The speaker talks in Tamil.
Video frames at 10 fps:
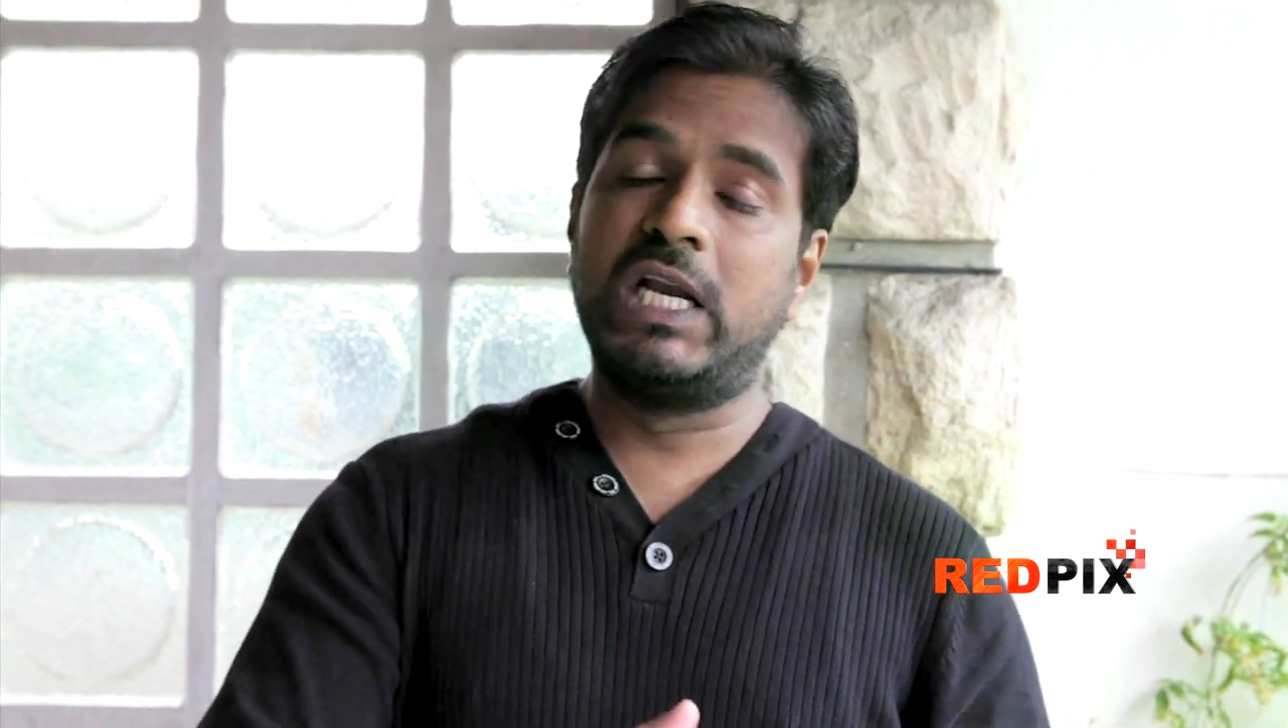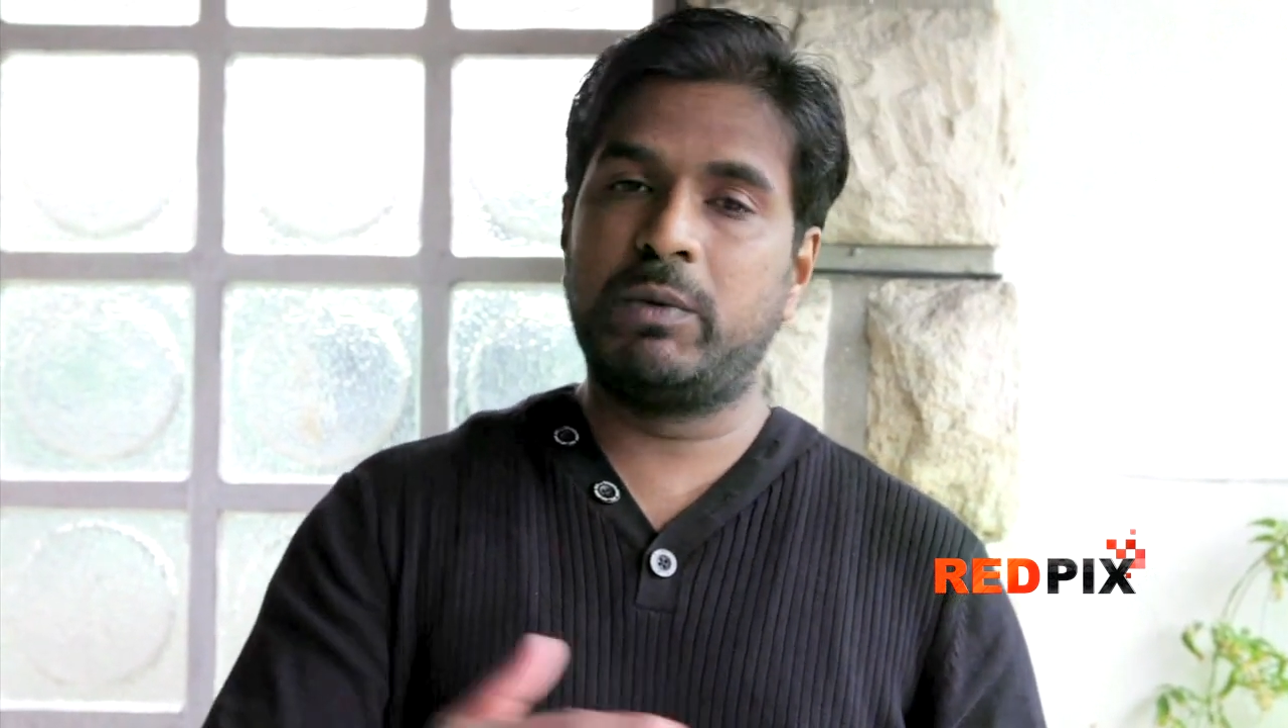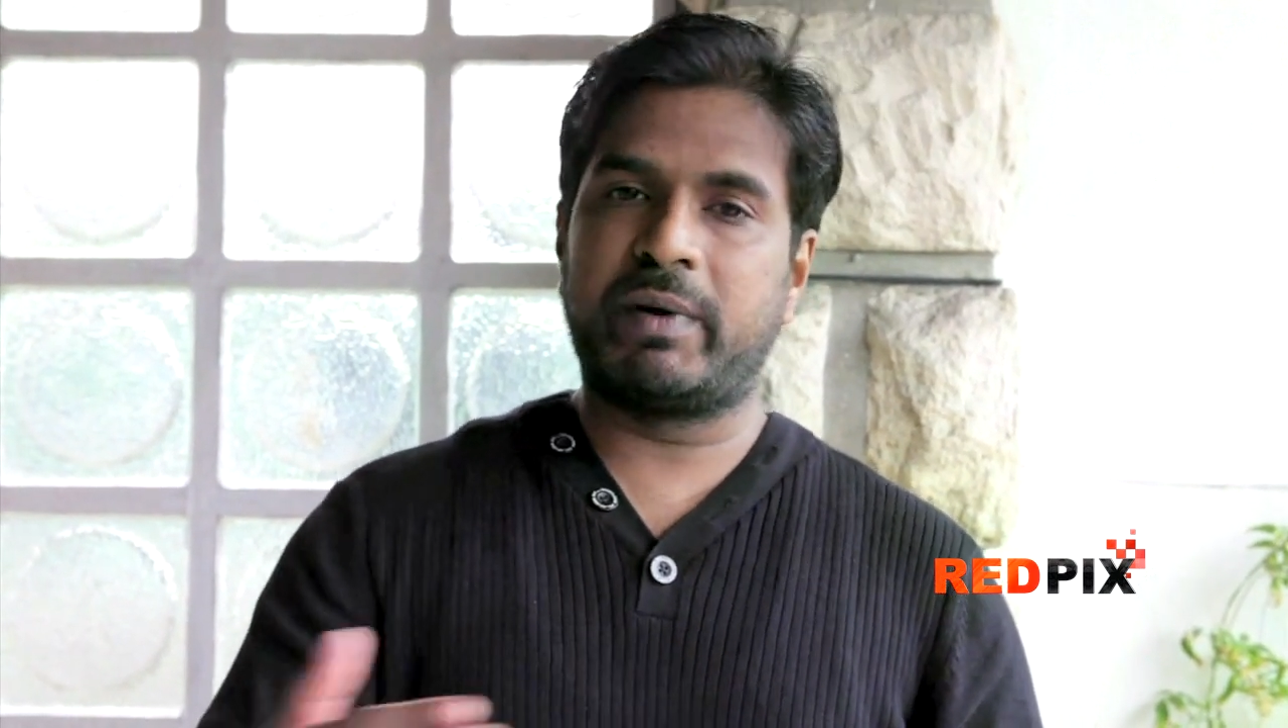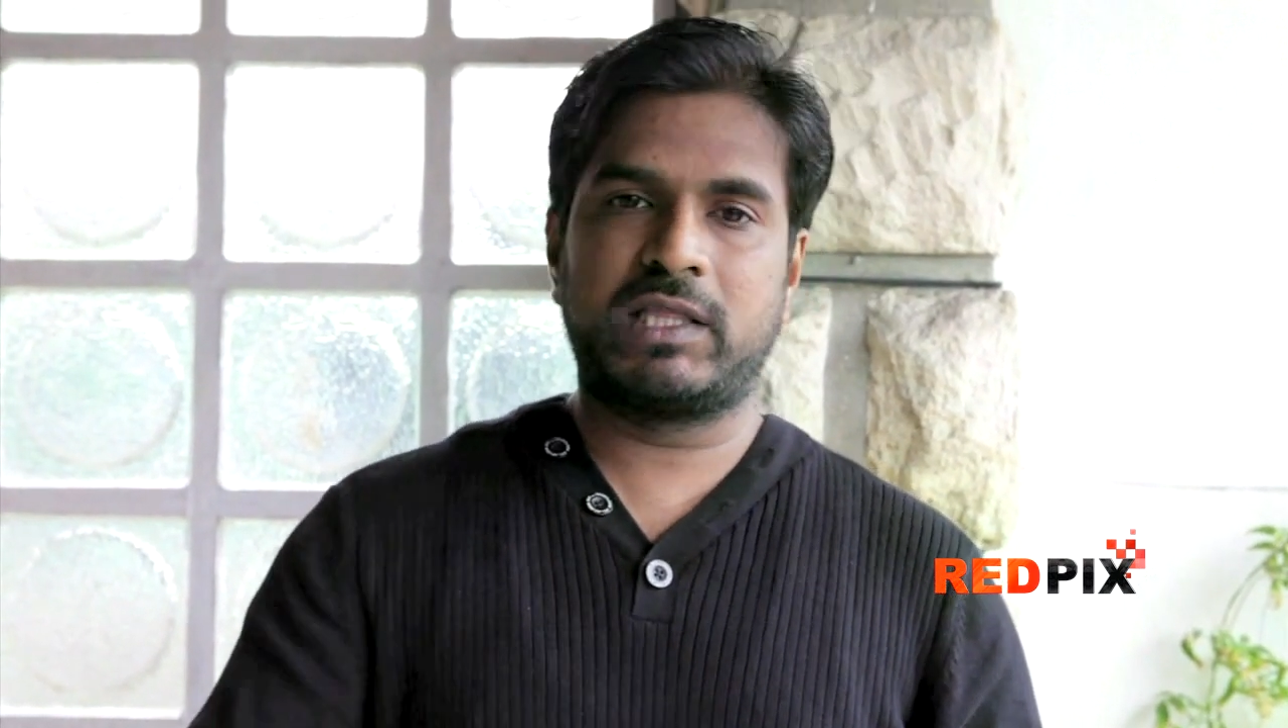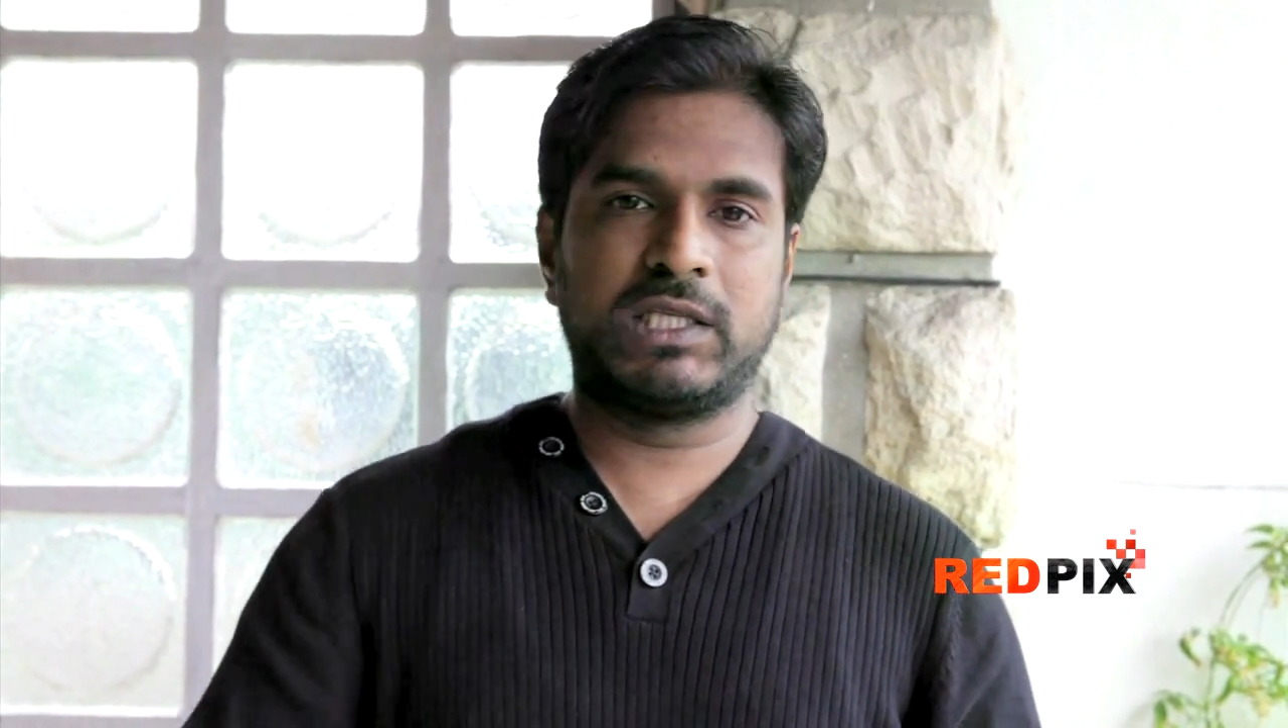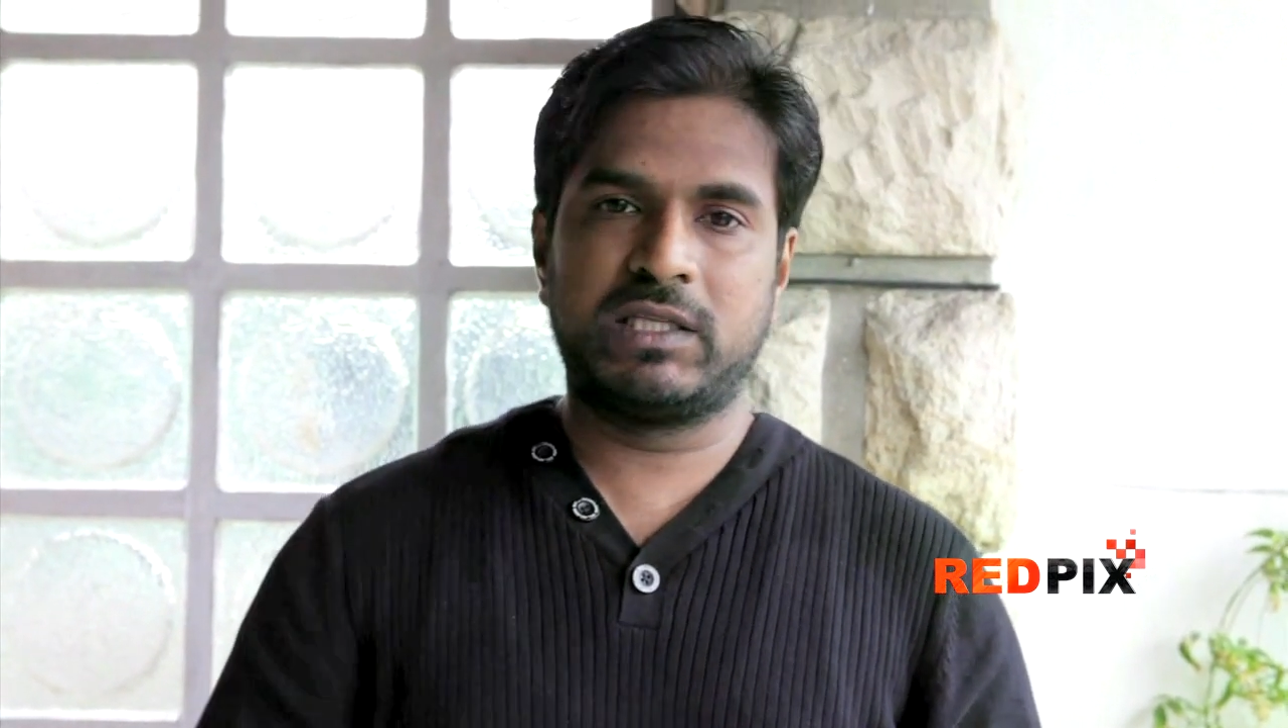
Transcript: இழிவுபடுத்தி